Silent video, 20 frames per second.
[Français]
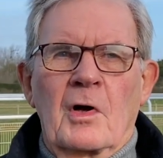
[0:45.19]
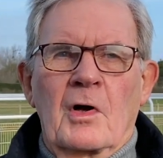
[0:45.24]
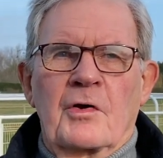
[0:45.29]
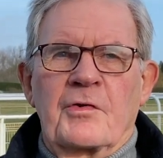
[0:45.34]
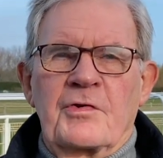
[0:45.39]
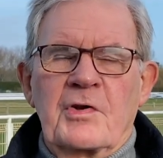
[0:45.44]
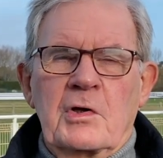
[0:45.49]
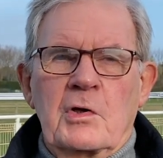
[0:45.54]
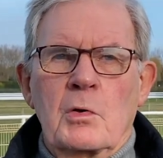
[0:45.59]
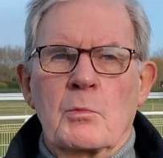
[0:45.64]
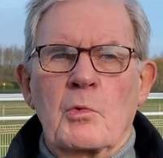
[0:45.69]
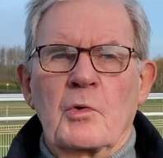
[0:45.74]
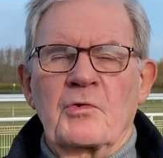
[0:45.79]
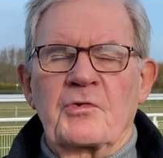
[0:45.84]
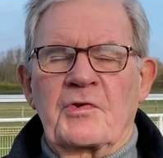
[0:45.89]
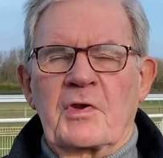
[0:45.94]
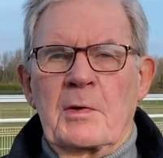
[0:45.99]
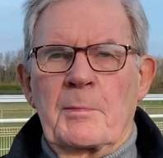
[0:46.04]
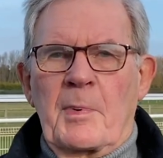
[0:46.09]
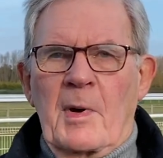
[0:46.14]
J'ai
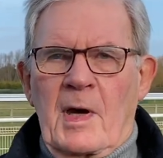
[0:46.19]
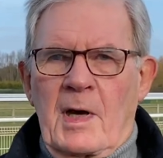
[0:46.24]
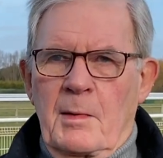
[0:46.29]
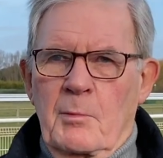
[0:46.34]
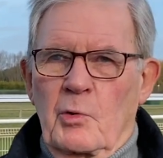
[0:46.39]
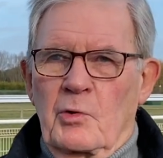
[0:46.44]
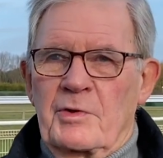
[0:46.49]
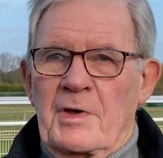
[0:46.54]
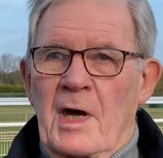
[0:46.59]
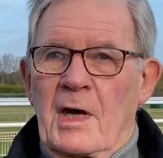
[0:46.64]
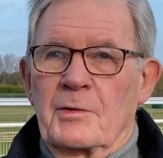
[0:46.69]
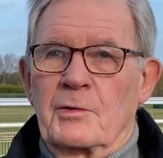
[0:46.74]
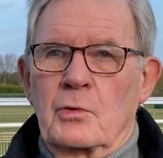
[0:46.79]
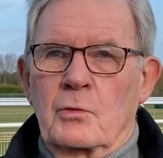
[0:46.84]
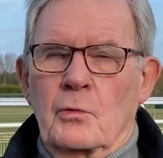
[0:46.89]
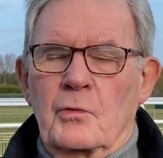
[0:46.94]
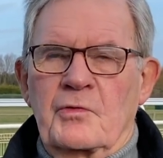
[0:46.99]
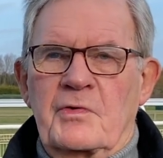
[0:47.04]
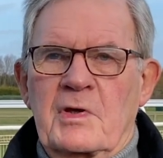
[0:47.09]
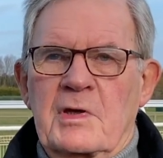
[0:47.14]
commencé par un mandat de
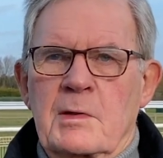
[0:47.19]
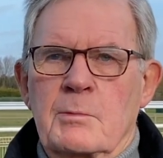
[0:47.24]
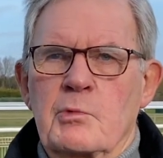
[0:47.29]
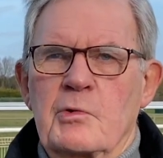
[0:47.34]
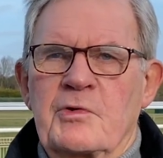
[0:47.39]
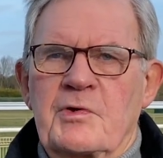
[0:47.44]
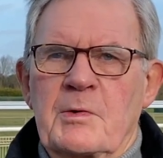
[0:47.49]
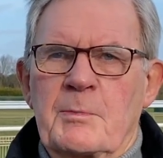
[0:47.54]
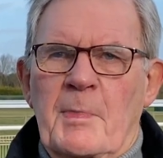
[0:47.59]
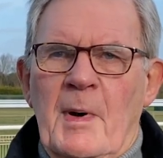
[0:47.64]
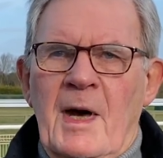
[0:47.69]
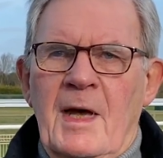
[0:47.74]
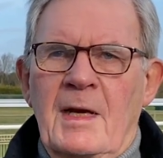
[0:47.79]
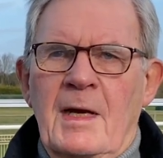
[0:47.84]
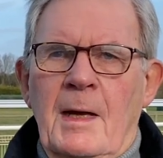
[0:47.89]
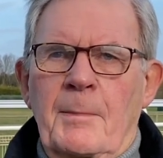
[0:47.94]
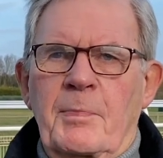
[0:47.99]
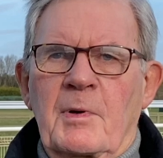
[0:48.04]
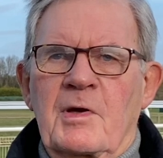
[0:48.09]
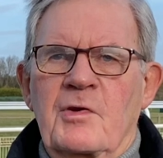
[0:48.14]
conseiller municipal.
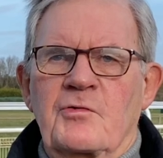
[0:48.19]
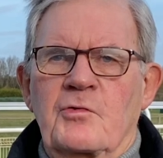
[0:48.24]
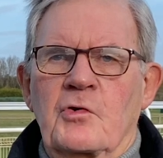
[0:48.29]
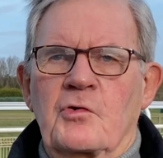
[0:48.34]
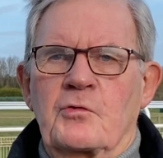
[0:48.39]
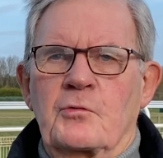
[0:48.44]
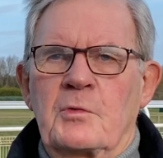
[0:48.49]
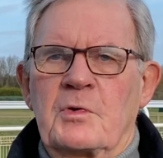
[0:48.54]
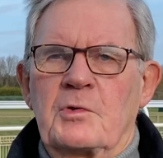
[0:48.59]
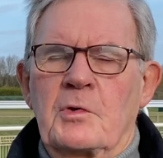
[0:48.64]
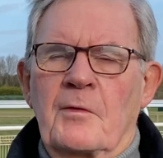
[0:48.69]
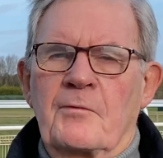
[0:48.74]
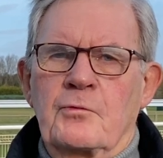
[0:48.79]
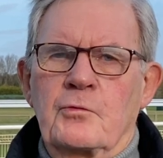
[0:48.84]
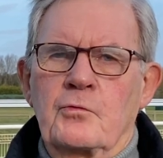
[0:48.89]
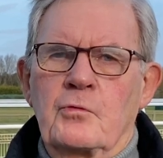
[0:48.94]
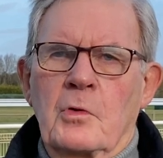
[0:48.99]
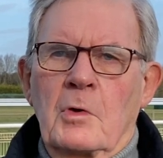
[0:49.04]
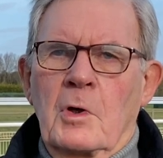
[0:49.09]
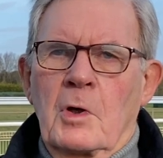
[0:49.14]
Après, je suis
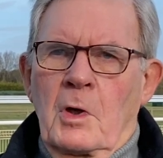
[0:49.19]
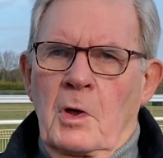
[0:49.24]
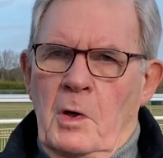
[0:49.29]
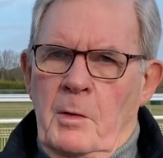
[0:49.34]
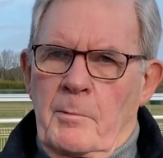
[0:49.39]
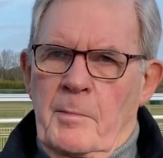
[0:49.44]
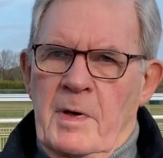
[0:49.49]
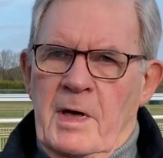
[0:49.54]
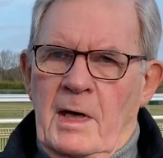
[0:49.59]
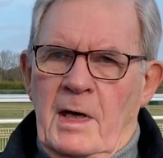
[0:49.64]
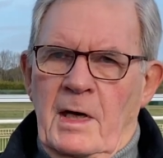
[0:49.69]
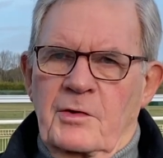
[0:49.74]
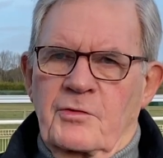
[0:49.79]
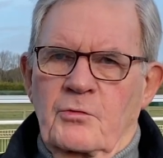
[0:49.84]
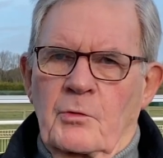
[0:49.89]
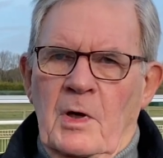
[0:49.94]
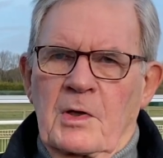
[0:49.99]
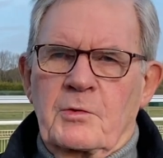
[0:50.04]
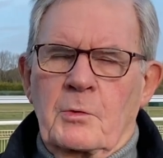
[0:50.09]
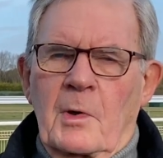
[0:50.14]
devenu maire
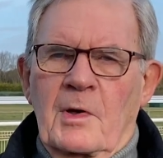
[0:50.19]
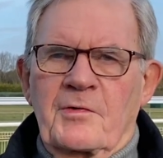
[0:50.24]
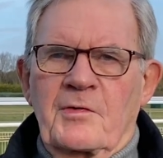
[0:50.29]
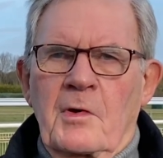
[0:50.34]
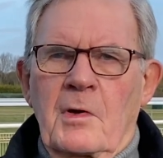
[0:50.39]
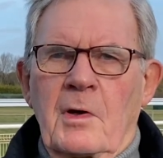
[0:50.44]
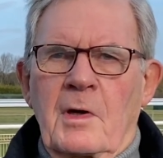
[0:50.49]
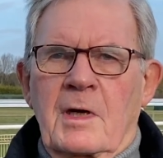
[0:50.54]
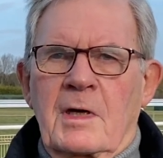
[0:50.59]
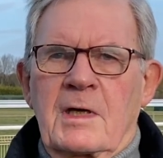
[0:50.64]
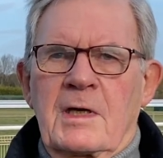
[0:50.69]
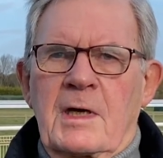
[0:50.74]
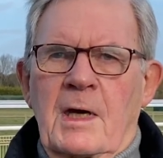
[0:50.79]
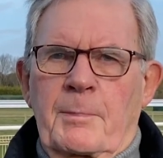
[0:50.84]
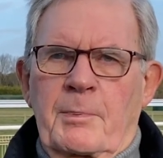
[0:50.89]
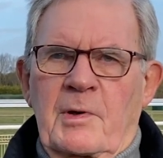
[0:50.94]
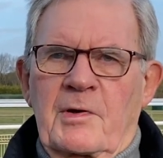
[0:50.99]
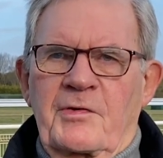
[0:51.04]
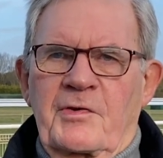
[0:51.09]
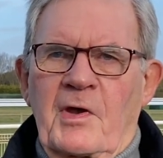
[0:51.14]
adjoint 3 ans et
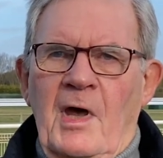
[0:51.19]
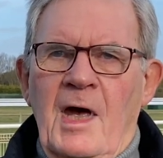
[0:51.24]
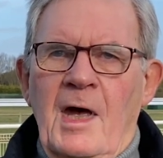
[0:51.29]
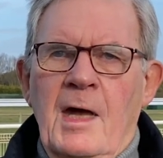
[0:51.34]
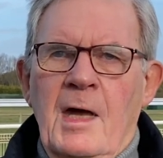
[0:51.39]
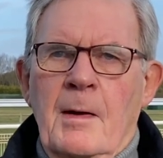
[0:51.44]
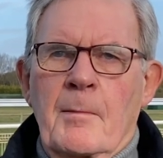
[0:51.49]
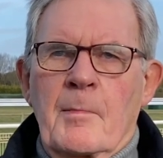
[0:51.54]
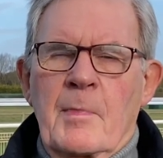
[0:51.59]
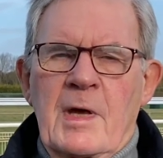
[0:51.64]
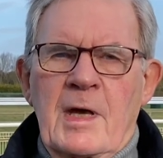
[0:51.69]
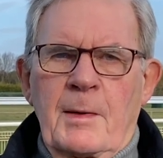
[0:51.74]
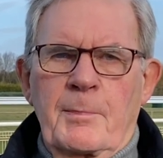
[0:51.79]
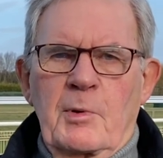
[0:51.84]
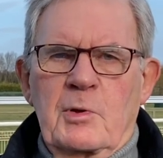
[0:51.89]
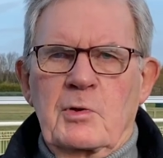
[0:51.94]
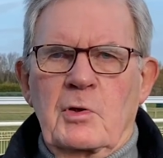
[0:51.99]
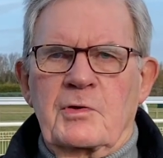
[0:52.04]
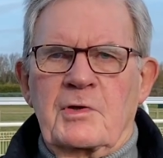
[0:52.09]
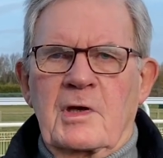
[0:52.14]
après ça, maire
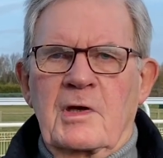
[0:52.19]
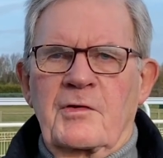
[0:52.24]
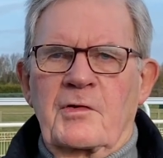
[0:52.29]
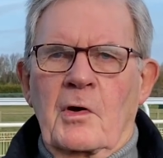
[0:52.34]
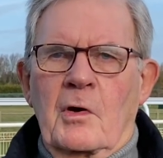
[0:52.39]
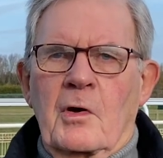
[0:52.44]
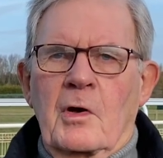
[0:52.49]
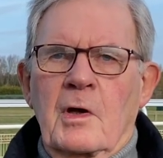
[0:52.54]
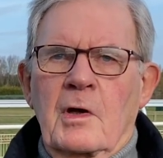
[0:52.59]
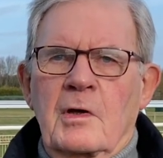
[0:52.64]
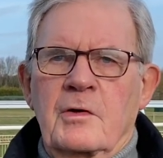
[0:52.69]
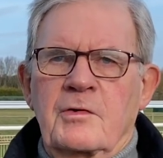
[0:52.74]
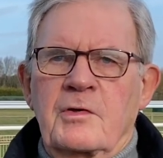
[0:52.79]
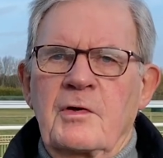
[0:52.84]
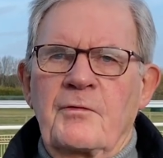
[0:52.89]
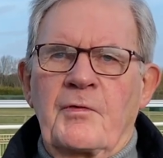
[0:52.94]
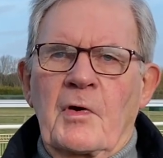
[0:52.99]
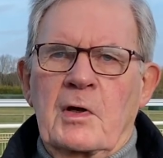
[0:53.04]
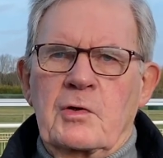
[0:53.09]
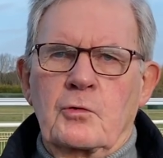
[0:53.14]
pendant 13 ans, ce qui
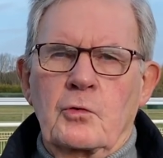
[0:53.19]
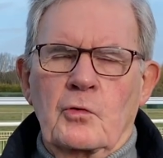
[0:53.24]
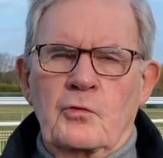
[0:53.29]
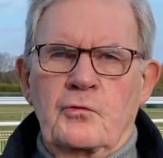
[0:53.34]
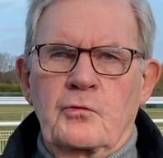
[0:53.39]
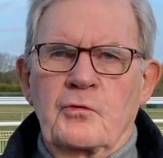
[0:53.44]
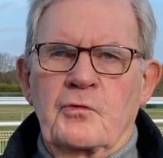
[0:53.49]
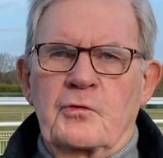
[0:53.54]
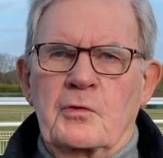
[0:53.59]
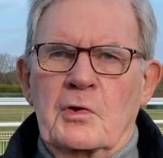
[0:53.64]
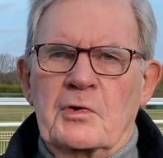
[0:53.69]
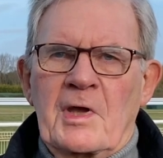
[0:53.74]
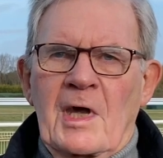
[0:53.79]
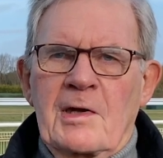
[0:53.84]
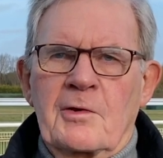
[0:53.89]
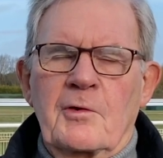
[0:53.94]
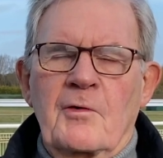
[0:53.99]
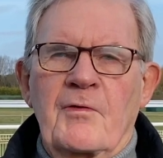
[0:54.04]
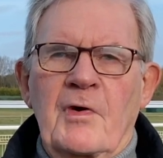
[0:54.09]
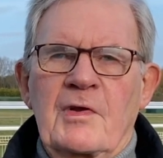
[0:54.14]
fait un cursus
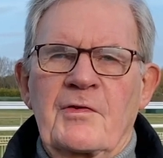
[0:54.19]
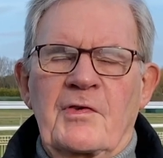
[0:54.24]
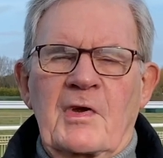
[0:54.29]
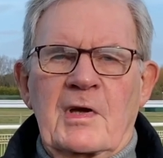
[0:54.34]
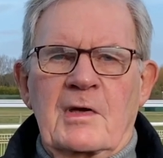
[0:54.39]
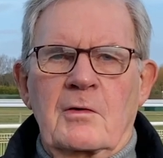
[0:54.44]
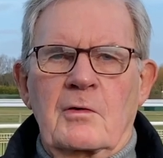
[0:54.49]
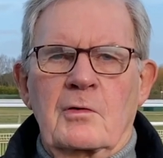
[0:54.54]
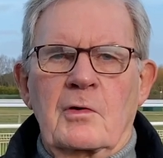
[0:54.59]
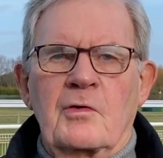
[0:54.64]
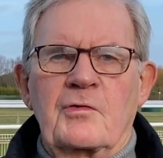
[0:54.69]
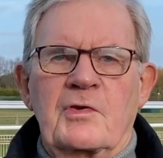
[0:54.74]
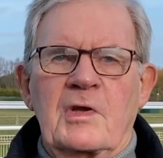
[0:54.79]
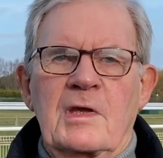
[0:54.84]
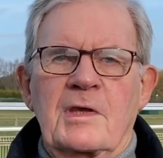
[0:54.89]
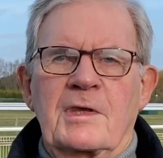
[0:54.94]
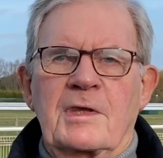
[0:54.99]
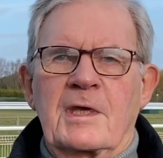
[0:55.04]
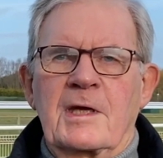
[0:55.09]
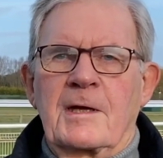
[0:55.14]
total de 25 ans
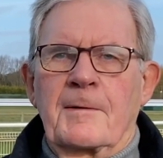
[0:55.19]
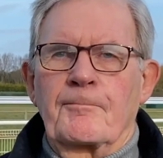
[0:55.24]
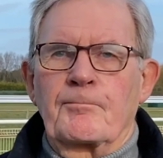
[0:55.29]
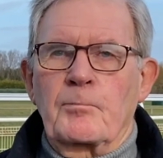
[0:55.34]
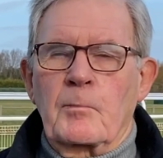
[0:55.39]
d'ancienneté.